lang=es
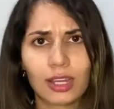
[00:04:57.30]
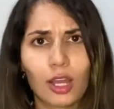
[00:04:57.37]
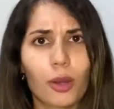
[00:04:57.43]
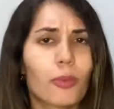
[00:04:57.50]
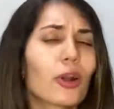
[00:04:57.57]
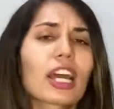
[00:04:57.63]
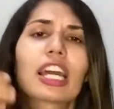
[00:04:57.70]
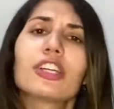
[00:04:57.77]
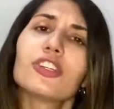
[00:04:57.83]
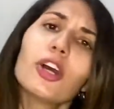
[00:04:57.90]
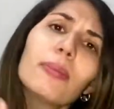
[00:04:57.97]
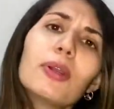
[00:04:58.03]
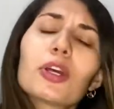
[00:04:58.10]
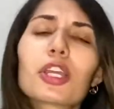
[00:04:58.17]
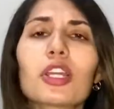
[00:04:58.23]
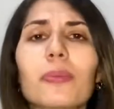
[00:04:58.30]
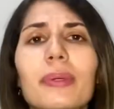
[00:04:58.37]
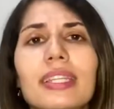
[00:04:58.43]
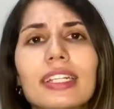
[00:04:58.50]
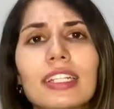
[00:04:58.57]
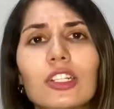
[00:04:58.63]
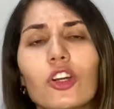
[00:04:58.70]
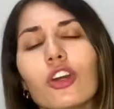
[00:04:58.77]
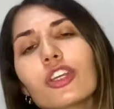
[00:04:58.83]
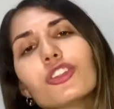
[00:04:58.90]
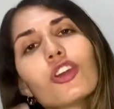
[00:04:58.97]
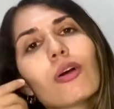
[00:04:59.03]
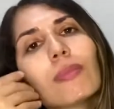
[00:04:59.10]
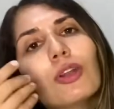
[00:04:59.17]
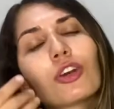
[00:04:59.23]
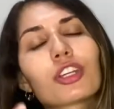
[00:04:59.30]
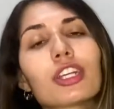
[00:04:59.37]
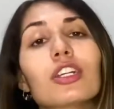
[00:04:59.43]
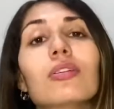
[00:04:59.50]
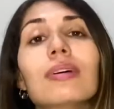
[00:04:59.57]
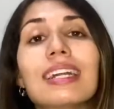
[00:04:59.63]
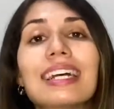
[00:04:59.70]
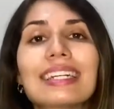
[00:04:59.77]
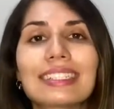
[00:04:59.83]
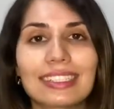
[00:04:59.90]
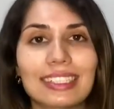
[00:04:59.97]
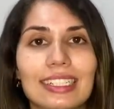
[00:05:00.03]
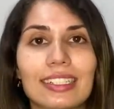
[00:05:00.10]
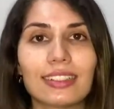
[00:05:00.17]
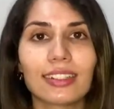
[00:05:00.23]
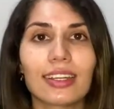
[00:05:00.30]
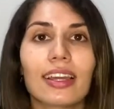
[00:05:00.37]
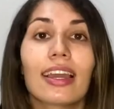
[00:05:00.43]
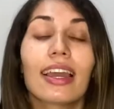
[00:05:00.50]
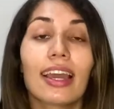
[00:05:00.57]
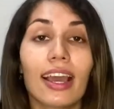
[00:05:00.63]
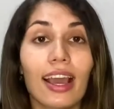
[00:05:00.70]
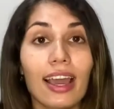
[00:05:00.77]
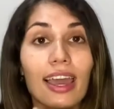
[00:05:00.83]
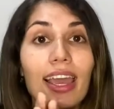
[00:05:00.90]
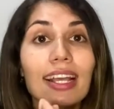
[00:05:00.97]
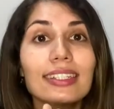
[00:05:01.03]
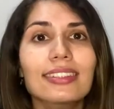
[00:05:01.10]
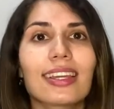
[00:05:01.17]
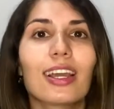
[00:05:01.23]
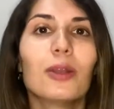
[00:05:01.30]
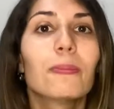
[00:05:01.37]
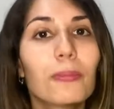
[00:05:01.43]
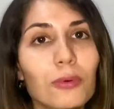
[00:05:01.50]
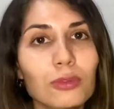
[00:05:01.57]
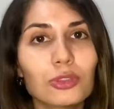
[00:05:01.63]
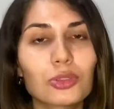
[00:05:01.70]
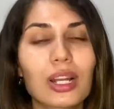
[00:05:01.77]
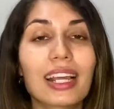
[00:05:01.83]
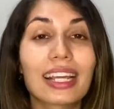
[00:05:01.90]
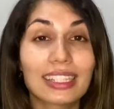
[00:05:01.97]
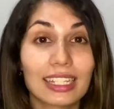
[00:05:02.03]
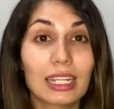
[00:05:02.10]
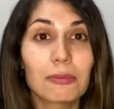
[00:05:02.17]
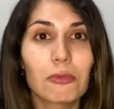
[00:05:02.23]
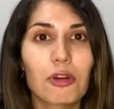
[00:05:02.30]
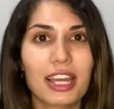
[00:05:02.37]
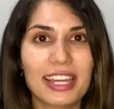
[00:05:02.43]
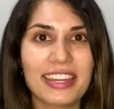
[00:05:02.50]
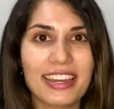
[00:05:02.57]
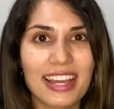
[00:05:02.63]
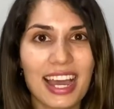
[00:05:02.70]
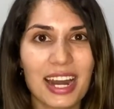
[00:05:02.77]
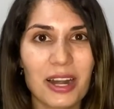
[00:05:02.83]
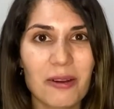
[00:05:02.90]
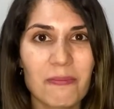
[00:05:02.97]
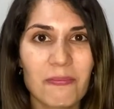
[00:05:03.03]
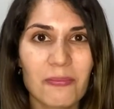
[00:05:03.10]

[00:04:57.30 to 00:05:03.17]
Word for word: Porque yo me lo quiero pintar de rojo y yo me lo quiero ver así. Ese es el punto al que tenemos que llegar.